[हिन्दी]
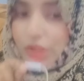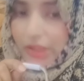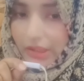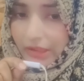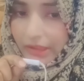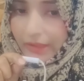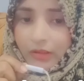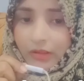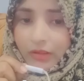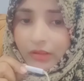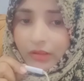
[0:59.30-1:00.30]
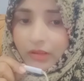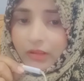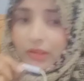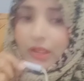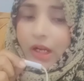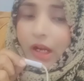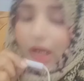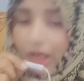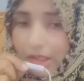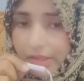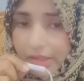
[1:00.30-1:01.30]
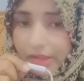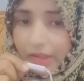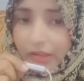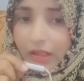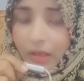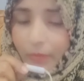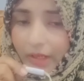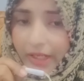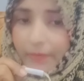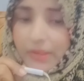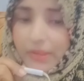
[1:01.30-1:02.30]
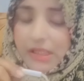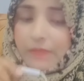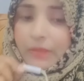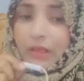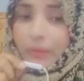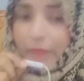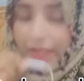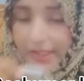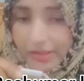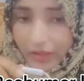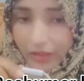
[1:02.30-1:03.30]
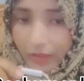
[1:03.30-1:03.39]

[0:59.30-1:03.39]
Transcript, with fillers: करें आज तक हमारे मज़हब हमारे इस्लाम में